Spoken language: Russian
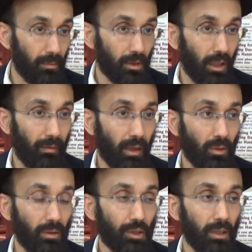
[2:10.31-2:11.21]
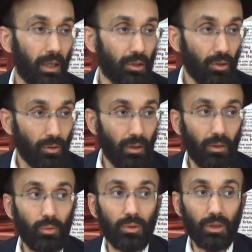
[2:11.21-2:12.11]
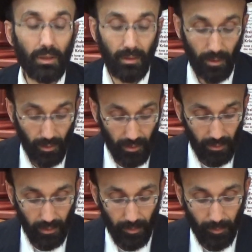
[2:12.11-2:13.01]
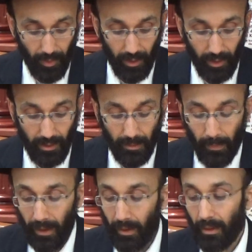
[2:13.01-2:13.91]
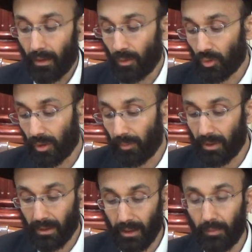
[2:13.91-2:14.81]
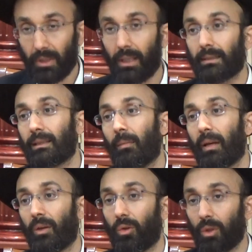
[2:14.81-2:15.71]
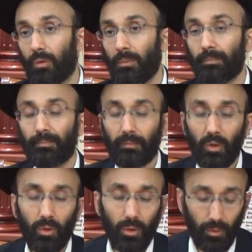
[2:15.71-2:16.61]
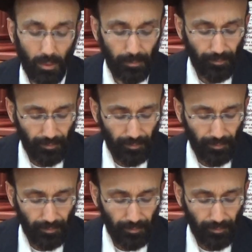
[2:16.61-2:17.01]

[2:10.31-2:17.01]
Человек, который начинает что-то, не нужно э, прыгать, не нужно бежать, сломя голову, голову,